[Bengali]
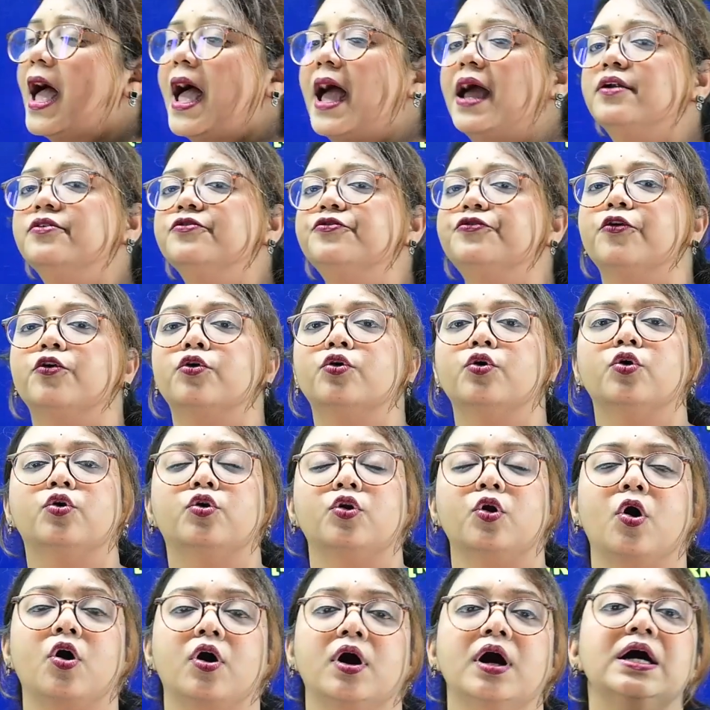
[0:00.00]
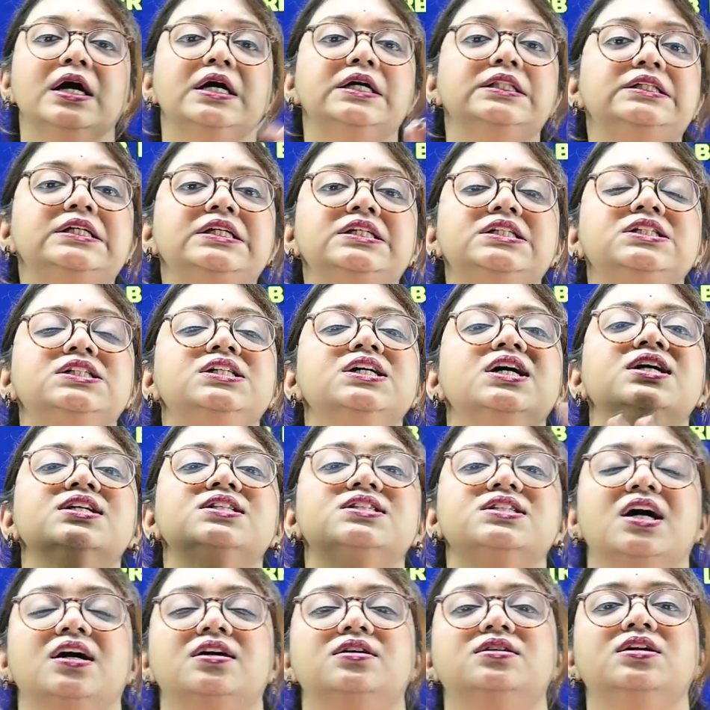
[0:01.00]
and 4 o'clock তিনটে আর
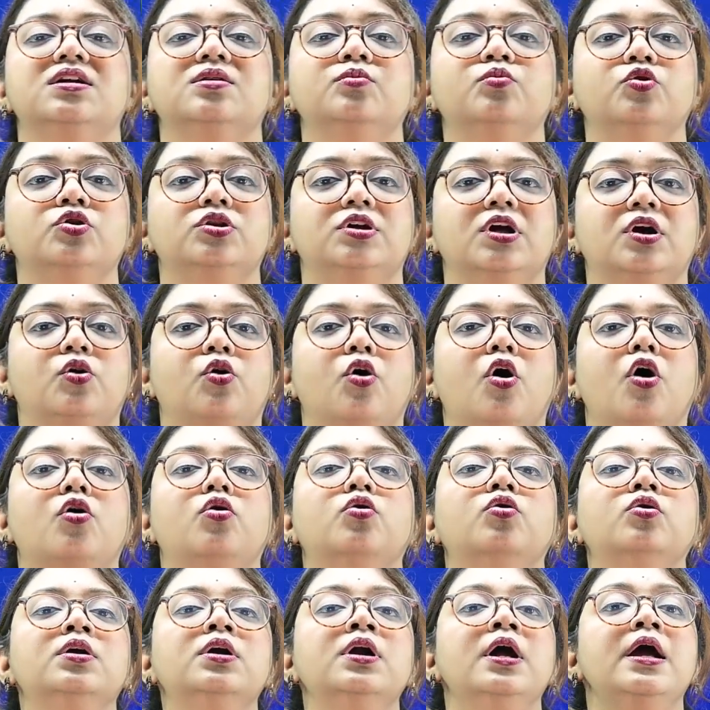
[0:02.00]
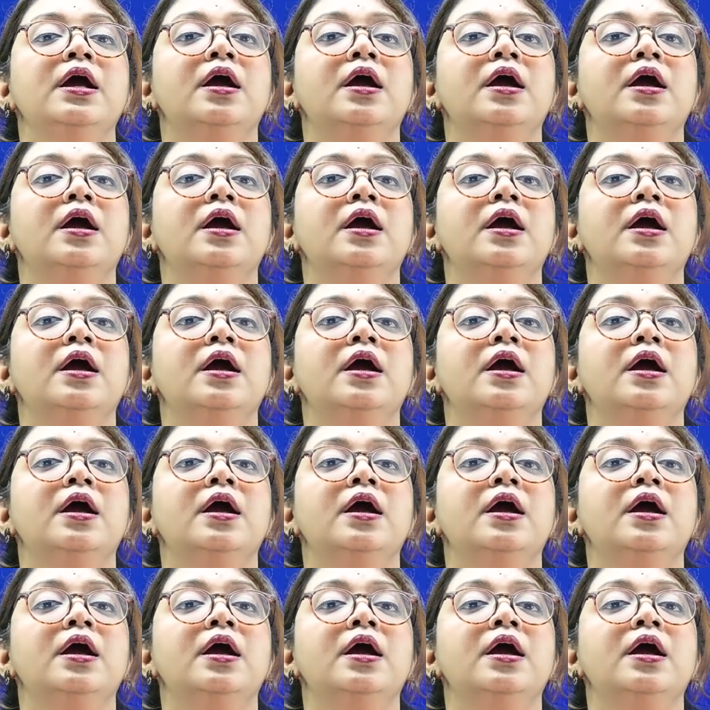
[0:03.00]
চারটের মধ্যে কখন